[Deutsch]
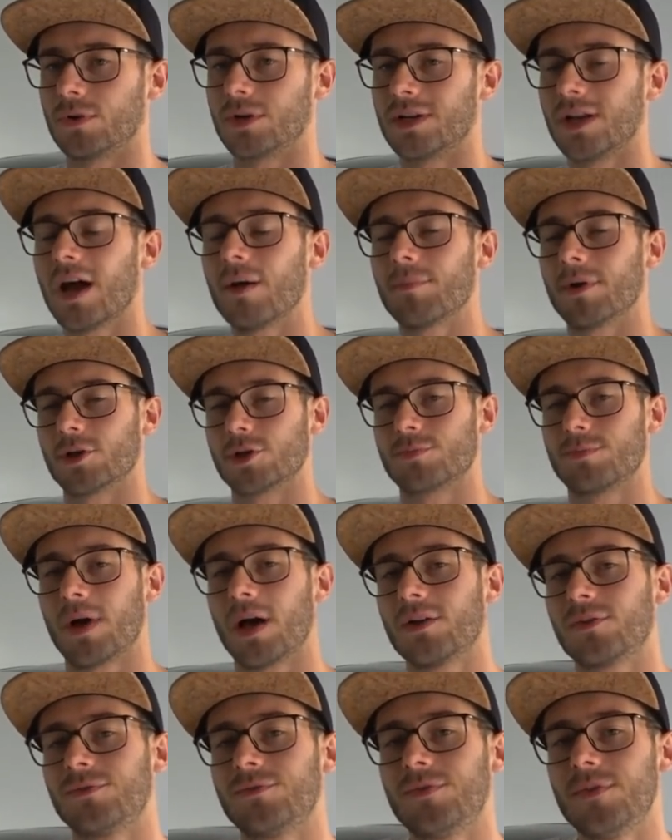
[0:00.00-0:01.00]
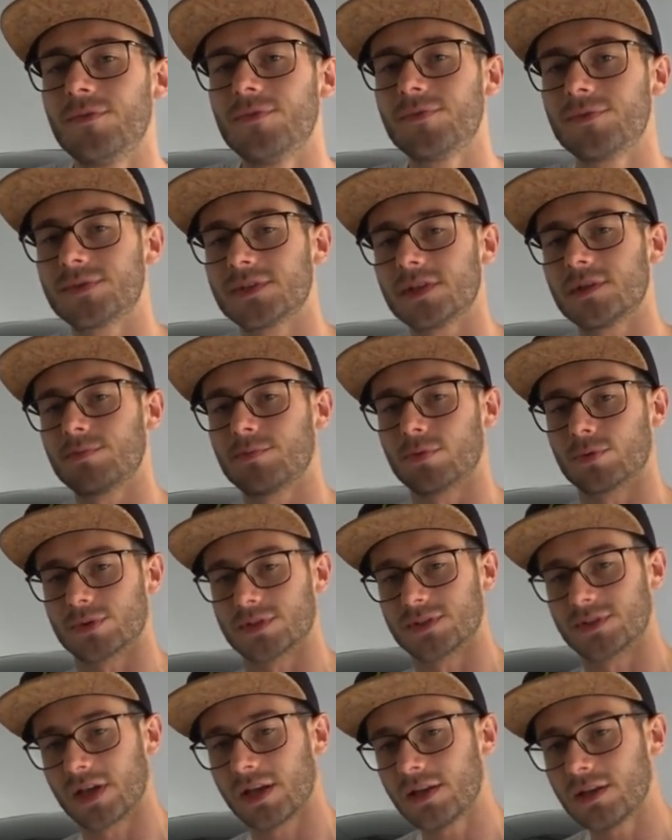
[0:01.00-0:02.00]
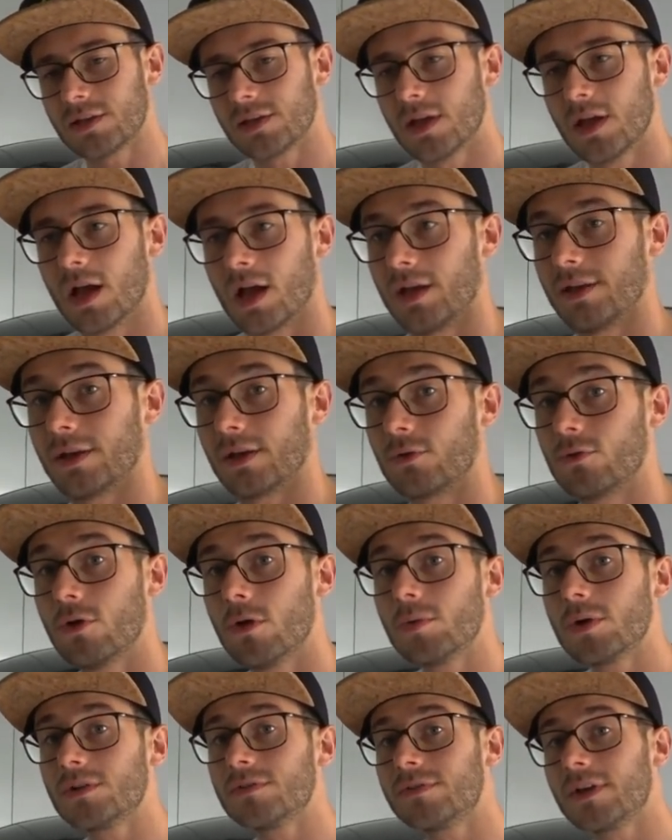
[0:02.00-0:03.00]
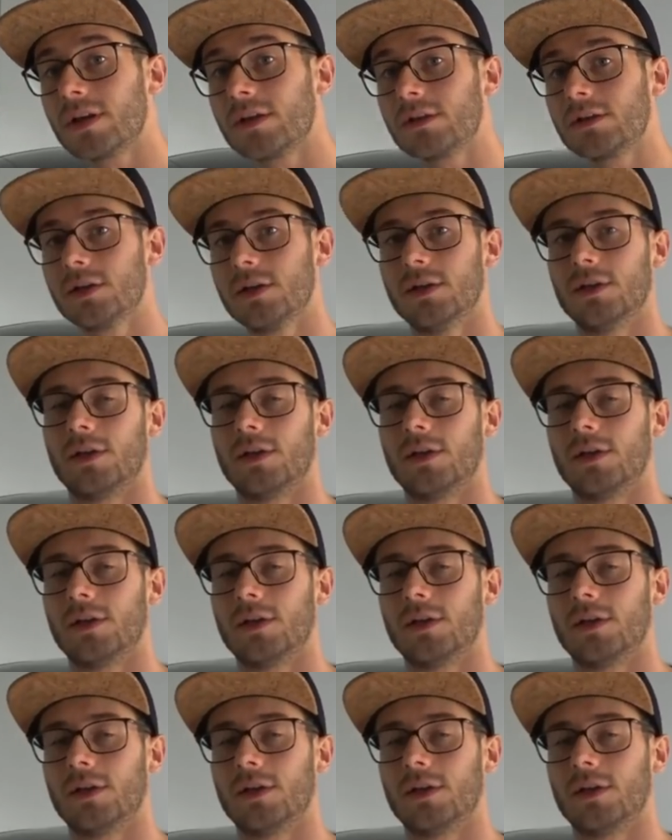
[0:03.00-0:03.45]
Klar, man spart 50% an der Kurbelwelle,